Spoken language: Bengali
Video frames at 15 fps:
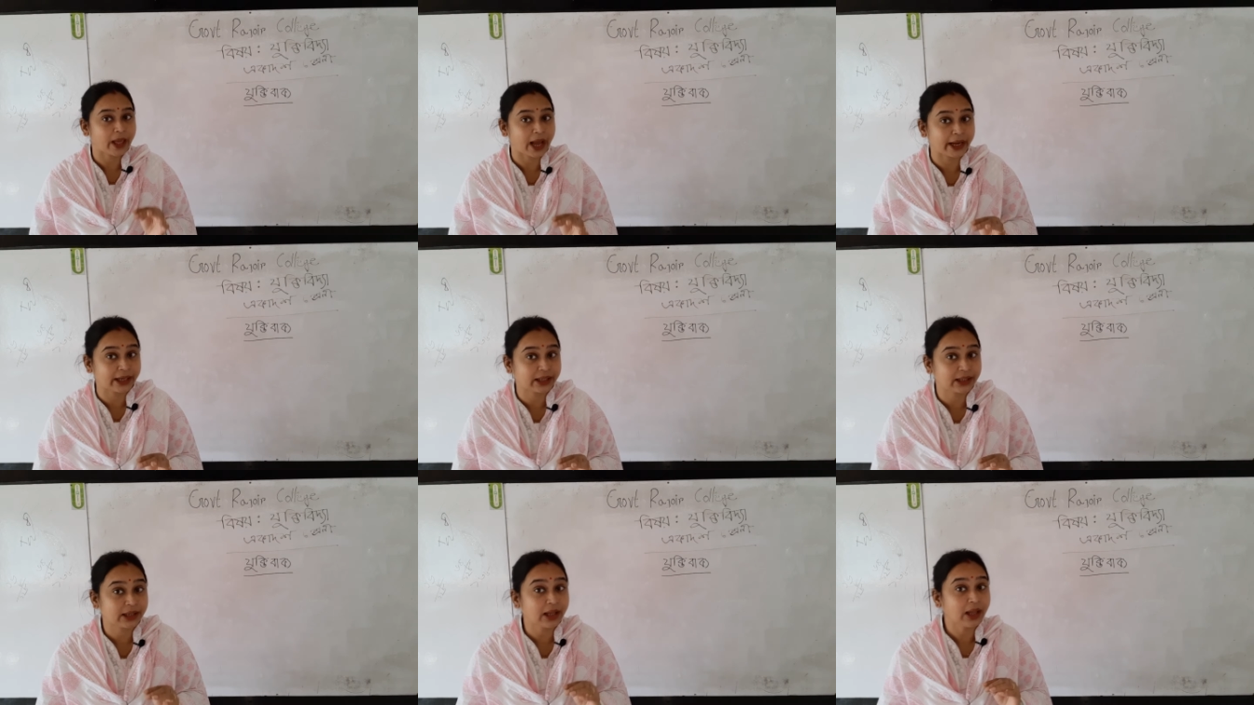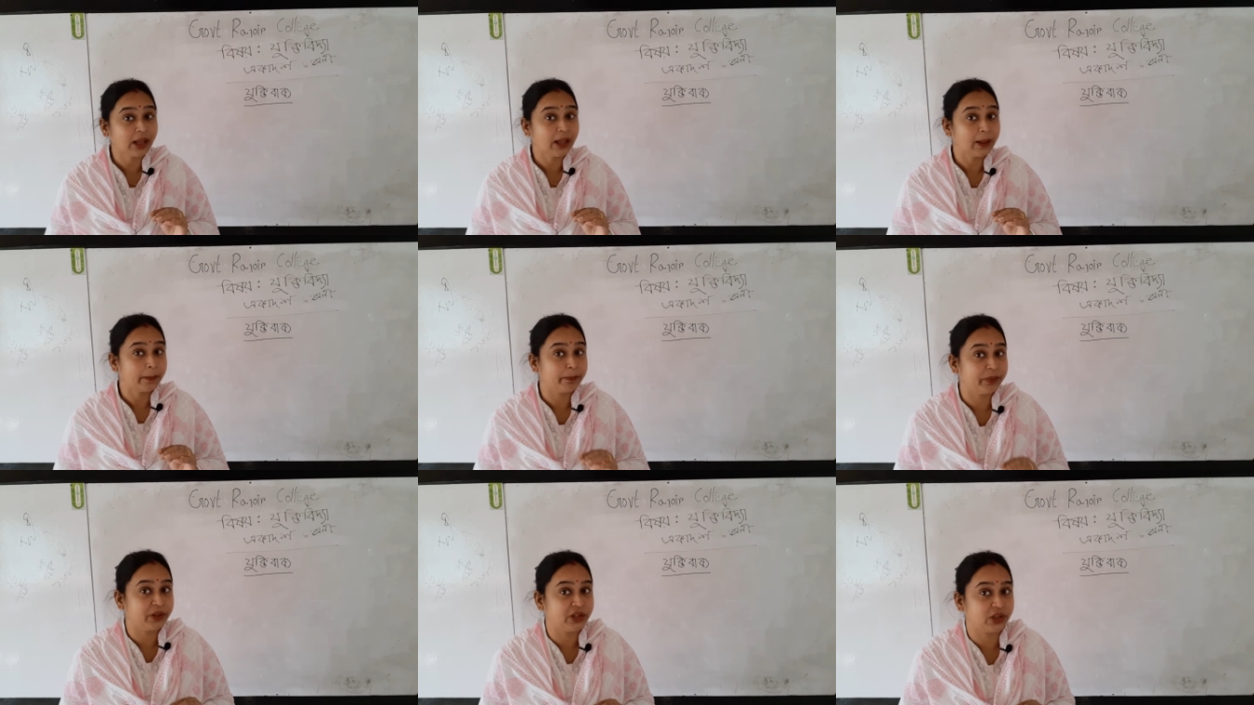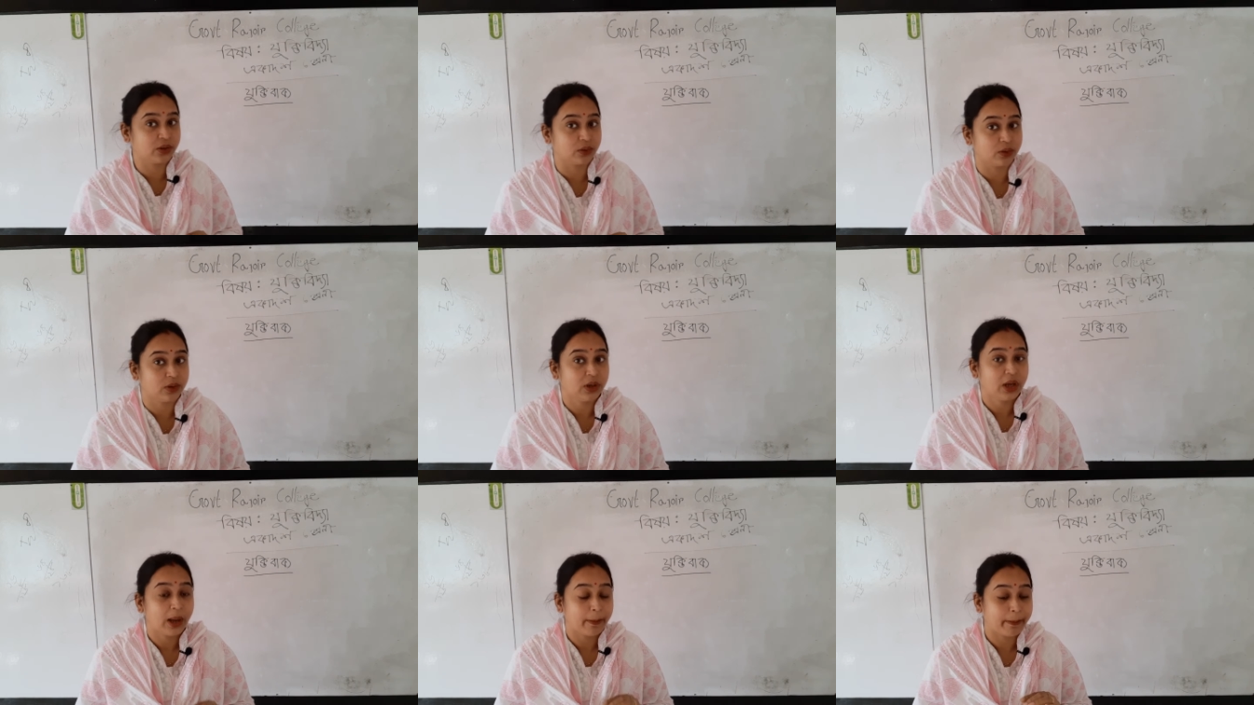আরেকটি বিদেহ
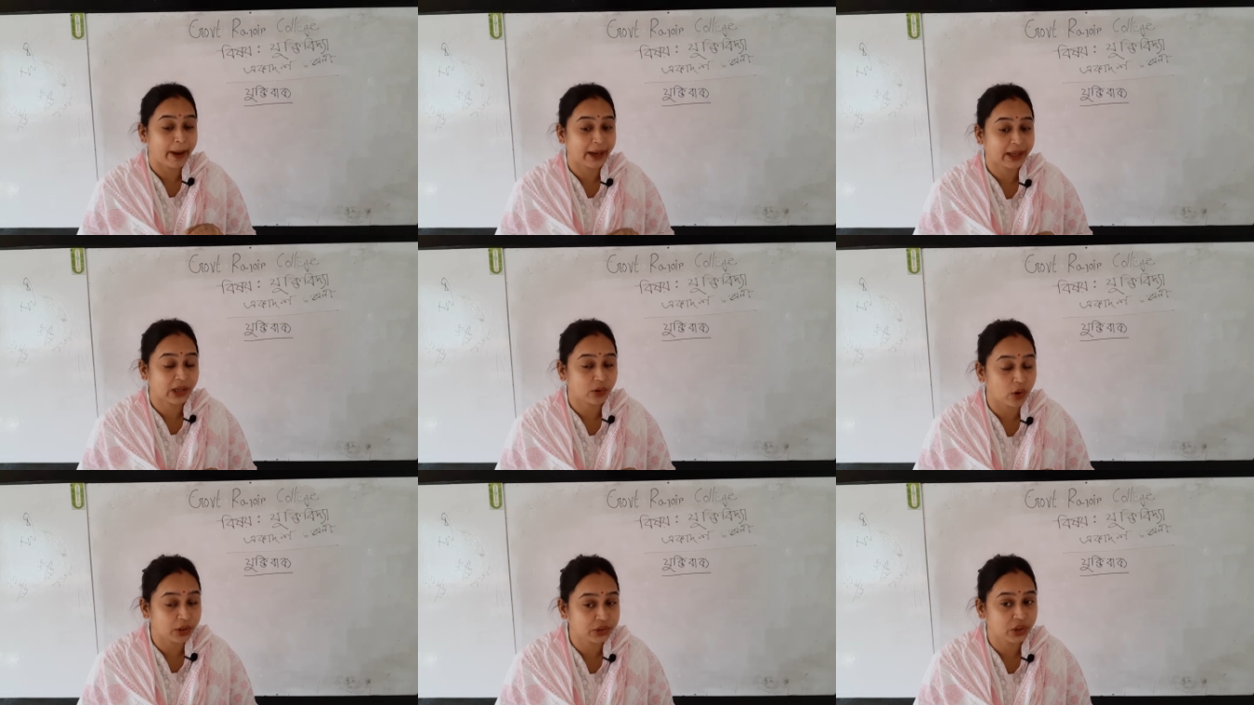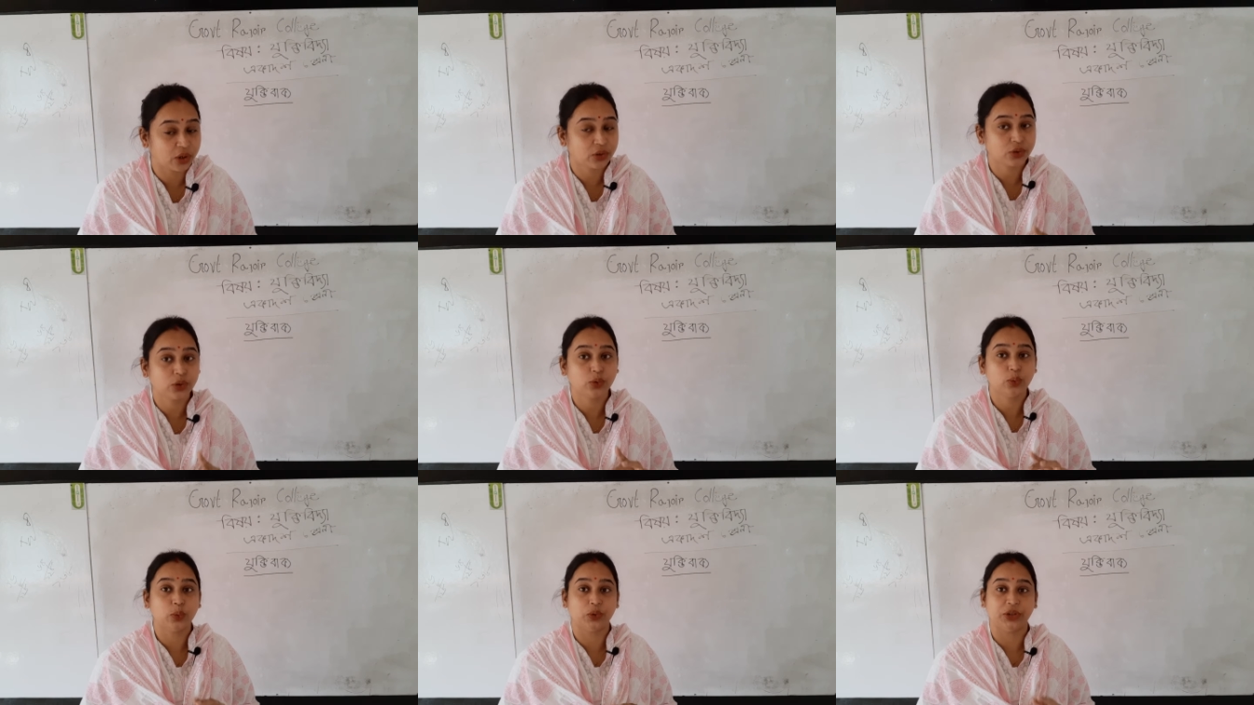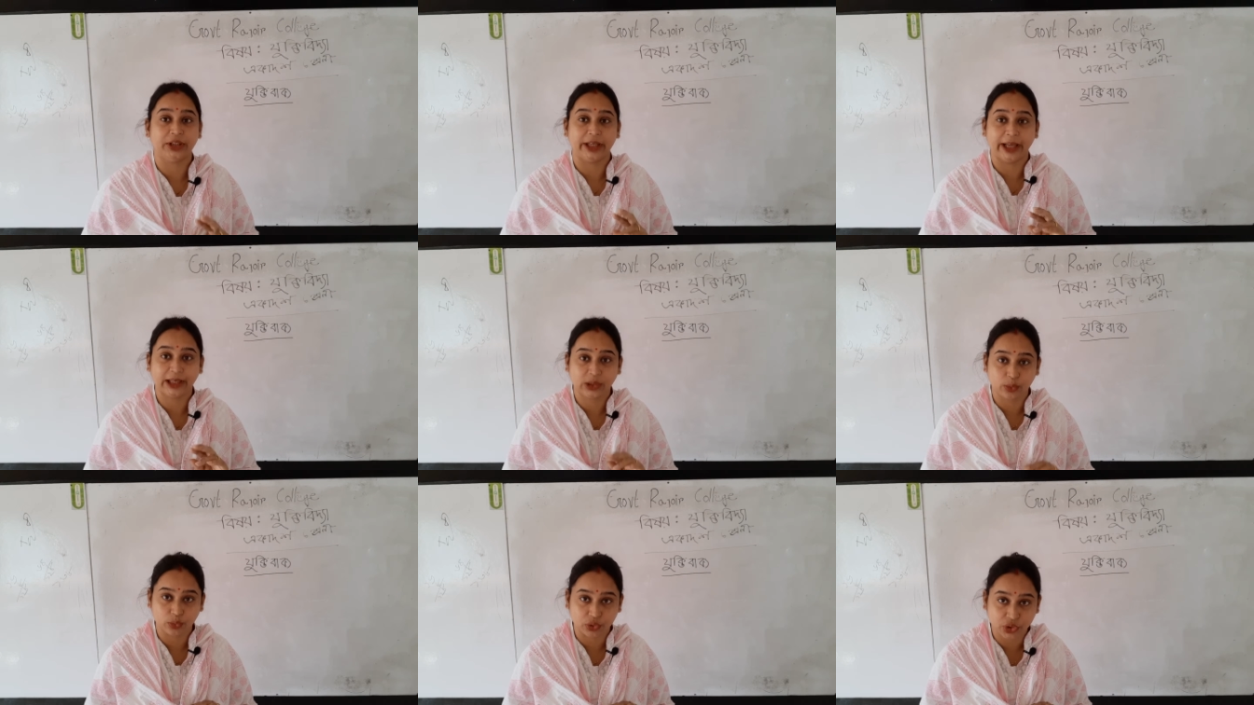বাক্যের কয়টি অংশ দুটি
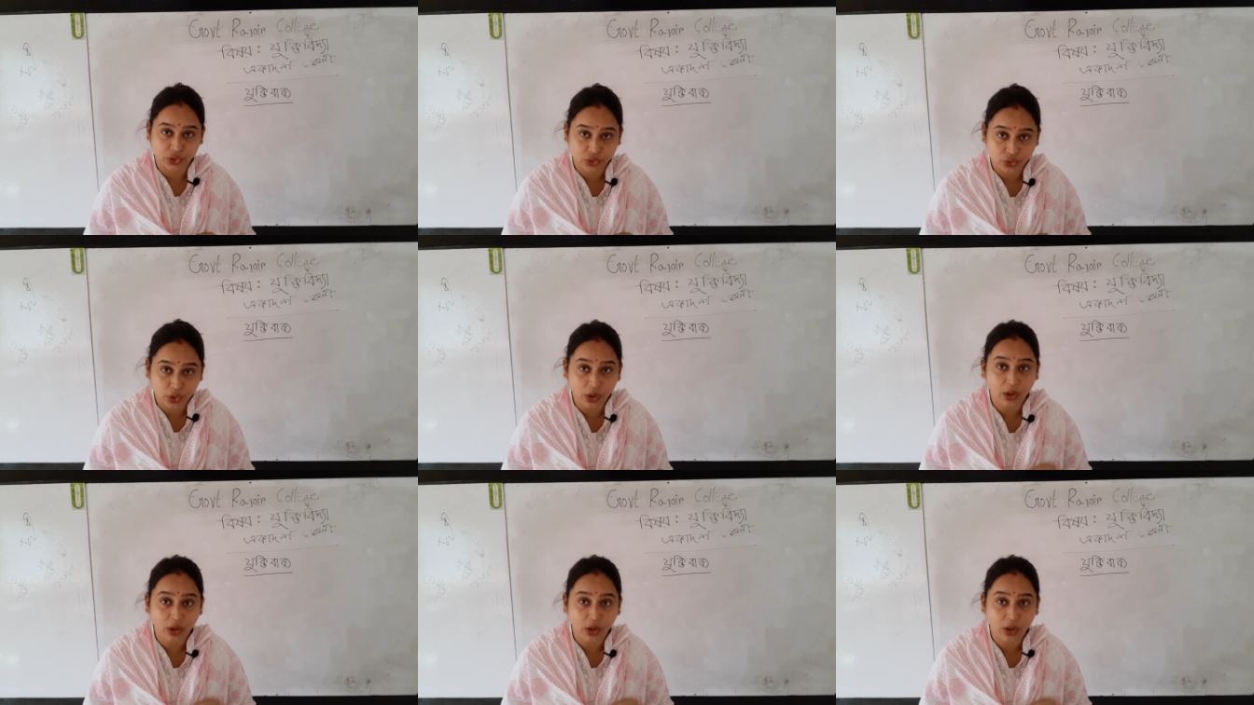একটি উদ্দেশ্য